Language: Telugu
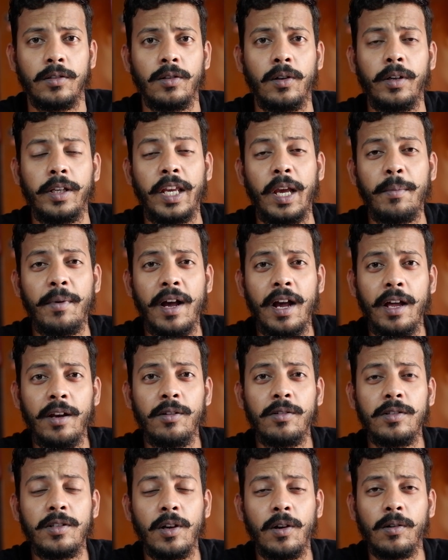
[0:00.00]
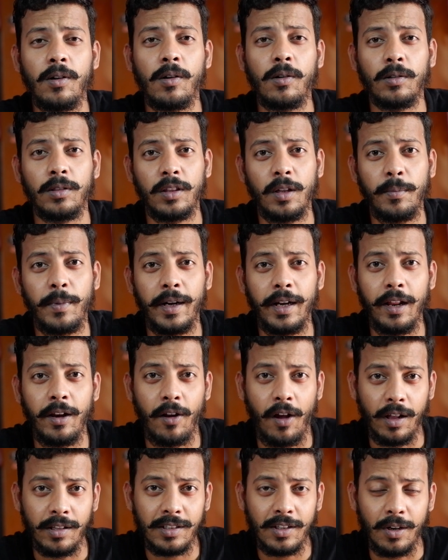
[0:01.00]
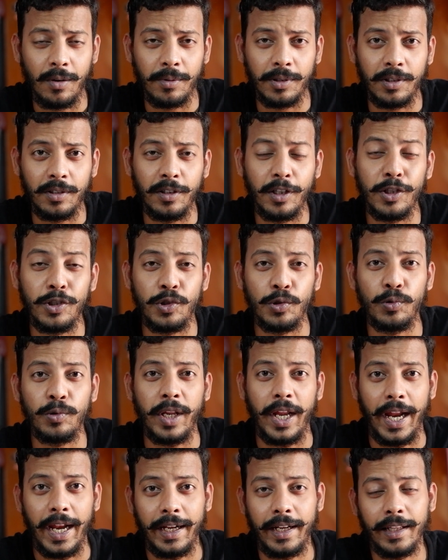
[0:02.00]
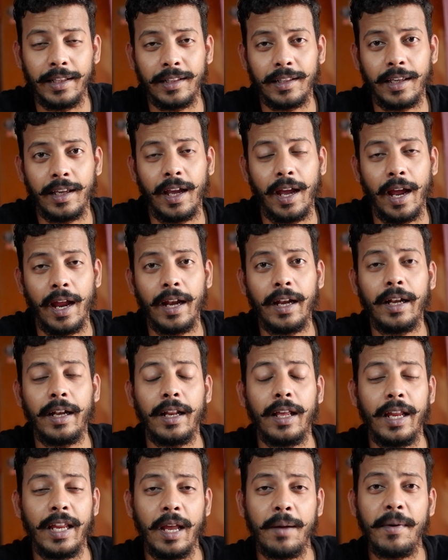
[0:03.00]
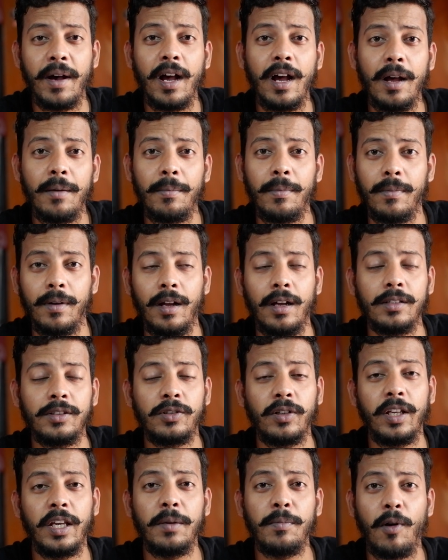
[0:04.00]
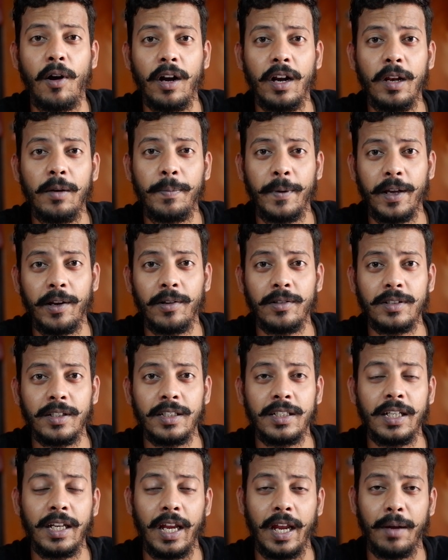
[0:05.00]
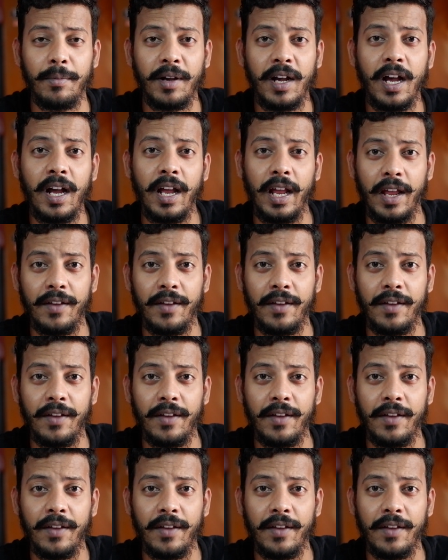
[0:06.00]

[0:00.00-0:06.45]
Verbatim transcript: సో యమహా నుంచి ఒక కొత్త బండి లాంచ్ కాబోతుంది జూన్ ఎయిటీన్త్కి అండ్ యమహా సో ఈ మోడల్ పేరు వచ్చేసి యమహా